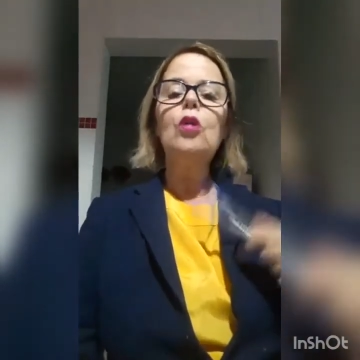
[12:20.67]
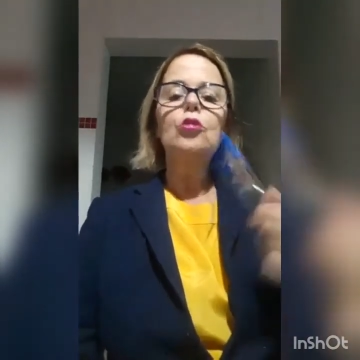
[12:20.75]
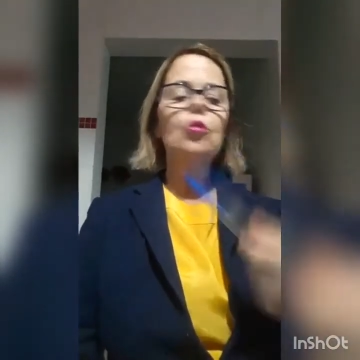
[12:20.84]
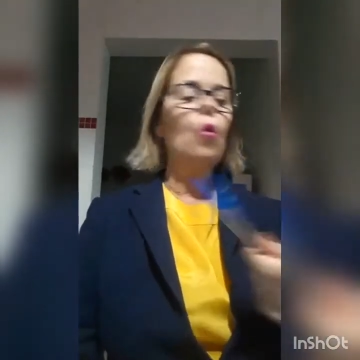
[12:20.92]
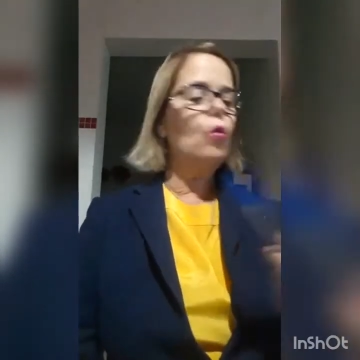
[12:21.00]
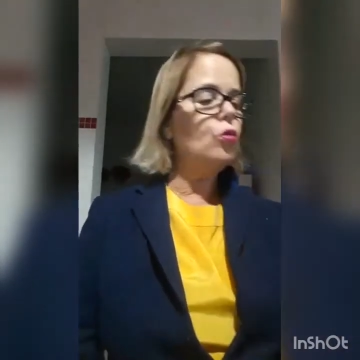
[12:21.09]

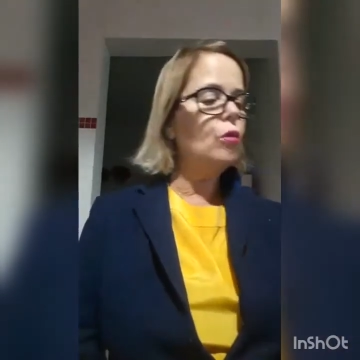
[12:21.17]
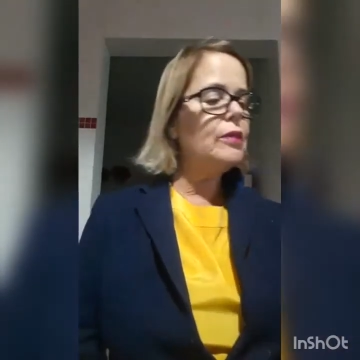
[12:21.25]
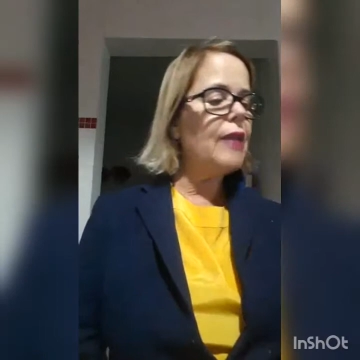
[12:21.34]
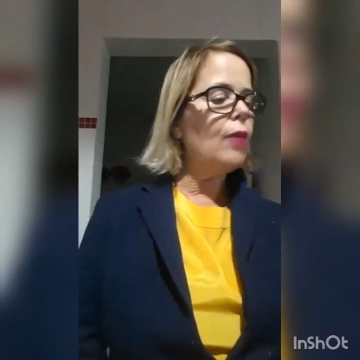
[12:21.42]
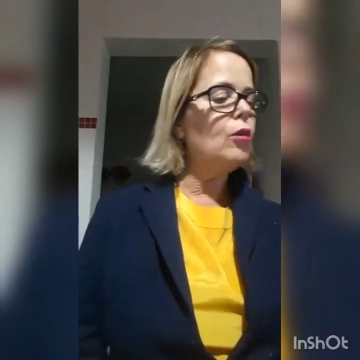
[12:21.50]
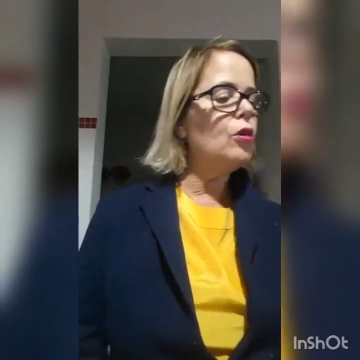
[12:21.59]
sou o
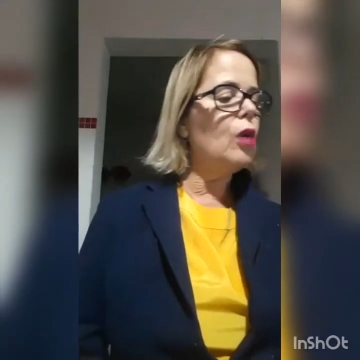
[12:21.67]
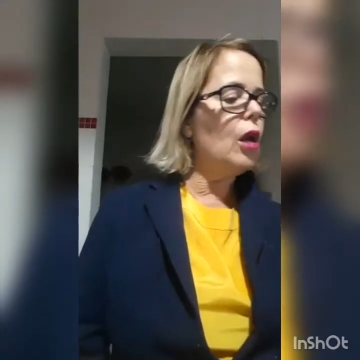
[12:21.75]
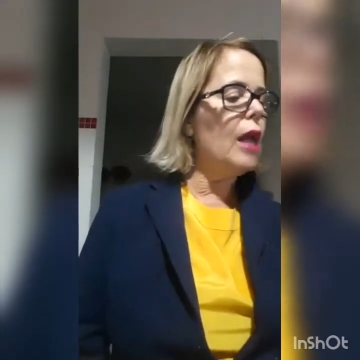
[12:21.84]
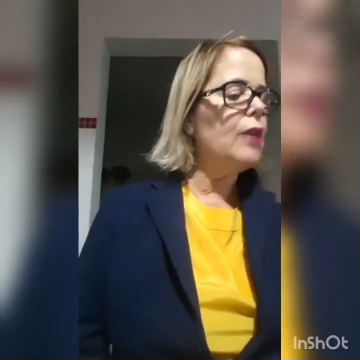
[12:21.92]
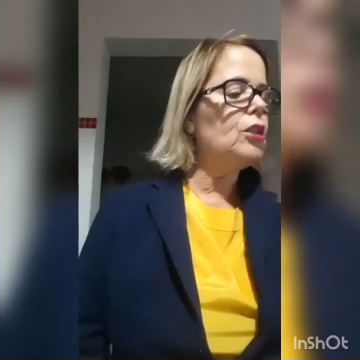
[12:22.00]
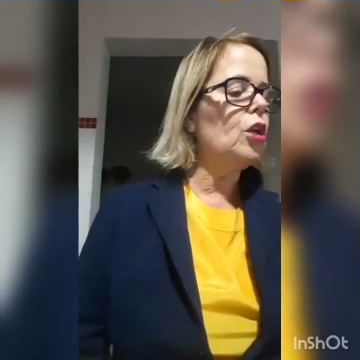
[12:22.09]
José do
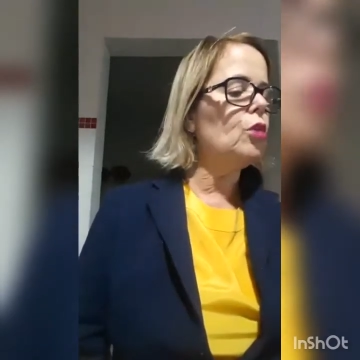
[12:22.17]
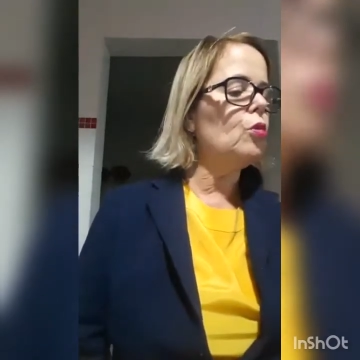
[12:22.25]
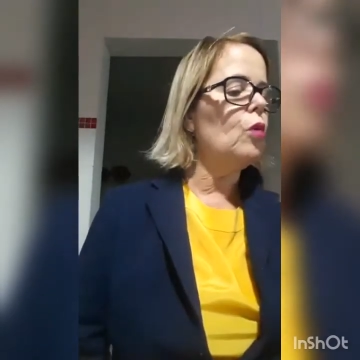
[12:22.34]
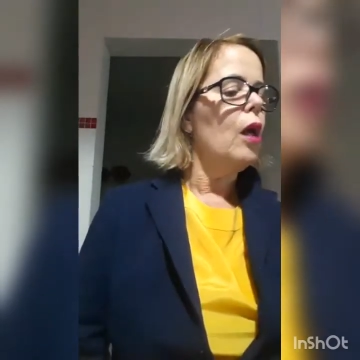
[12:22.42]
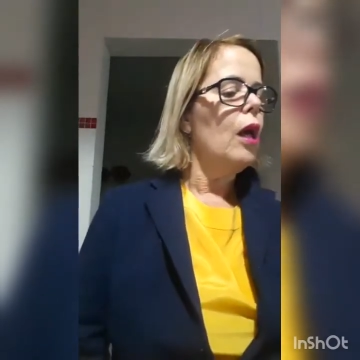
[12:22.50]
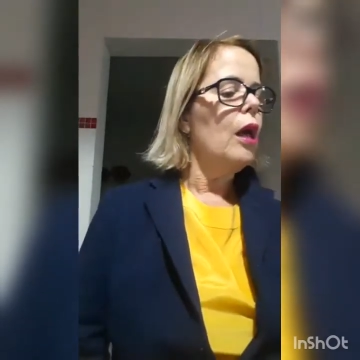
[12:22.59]

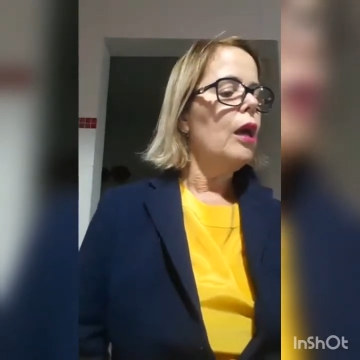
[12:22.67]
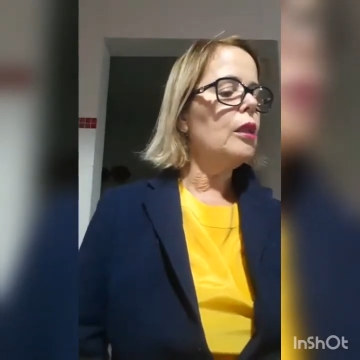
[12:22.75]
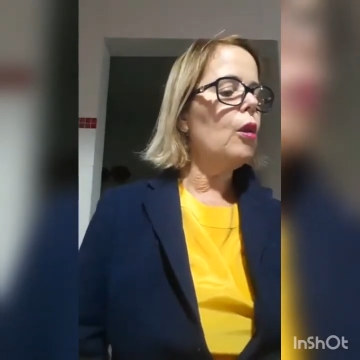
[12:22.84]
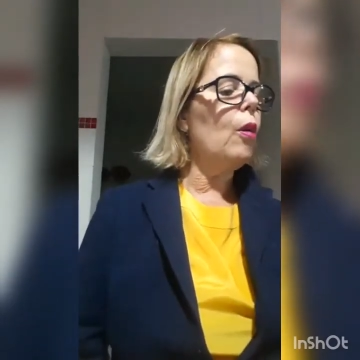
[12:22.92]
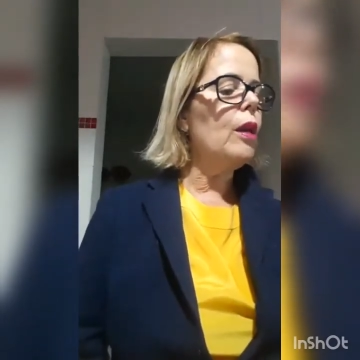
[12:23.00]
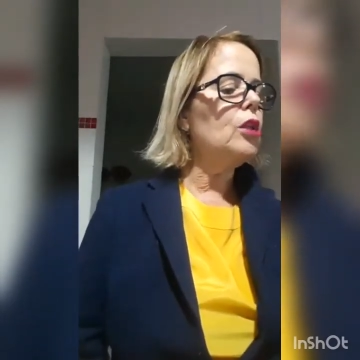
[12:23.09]
Egito.
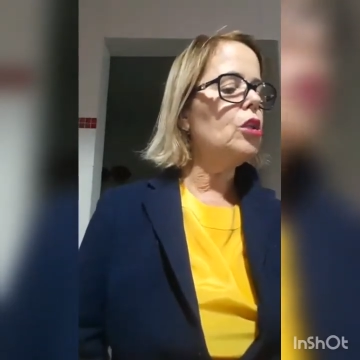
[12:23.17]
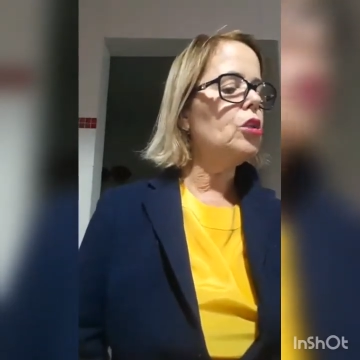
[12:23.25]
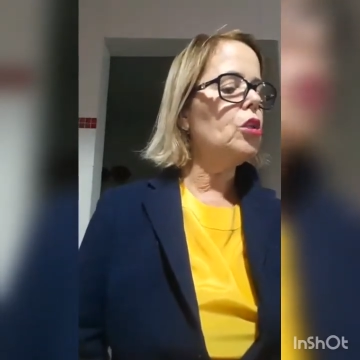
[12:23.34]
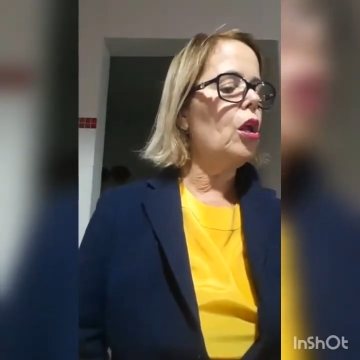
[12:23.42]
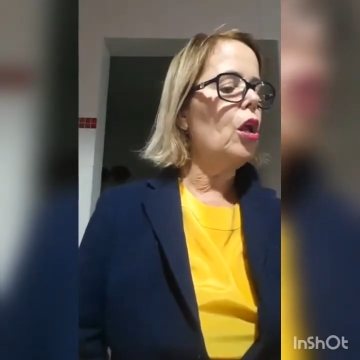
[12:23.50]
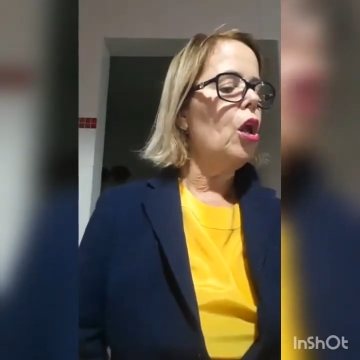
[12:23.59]
Então ele
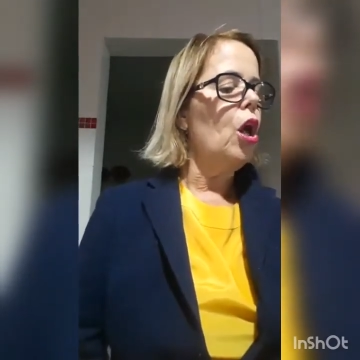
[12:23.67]
disse: